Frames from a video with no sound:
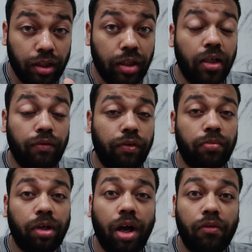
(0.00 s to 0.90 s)
ये
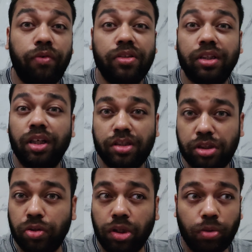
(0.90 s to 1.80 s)
फिल्म काफ़ी ज़्यादा
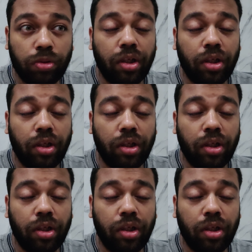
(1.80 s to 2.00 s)
अच्छी होगी